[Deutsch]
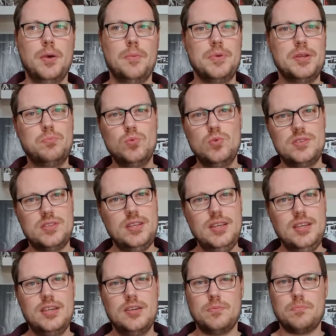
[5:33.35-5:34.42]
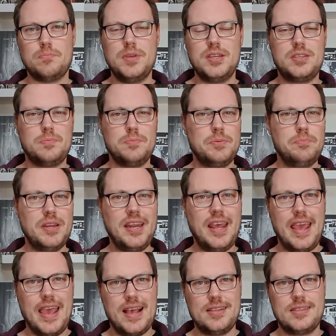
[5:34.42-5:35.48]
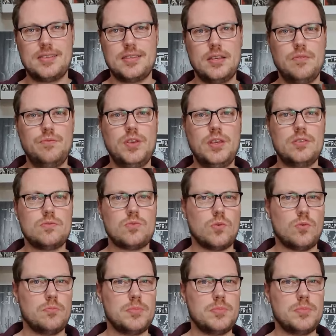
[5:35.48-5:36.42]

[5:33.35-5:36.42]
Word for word: mit Musik, mit, mit, mit Herz irgendwie so,